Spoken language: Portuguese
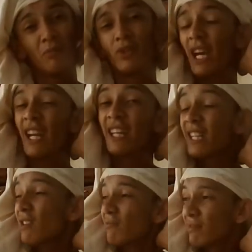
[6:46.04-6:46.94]
Mulher,
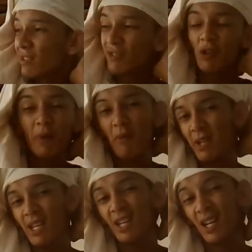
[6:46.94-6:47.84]
nem deu, não deu pra
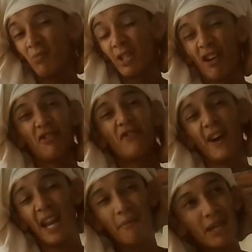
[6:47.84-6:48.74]
mim não, mulher. Eu ouvi
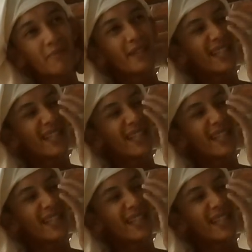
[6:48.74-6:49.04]
falar mesmo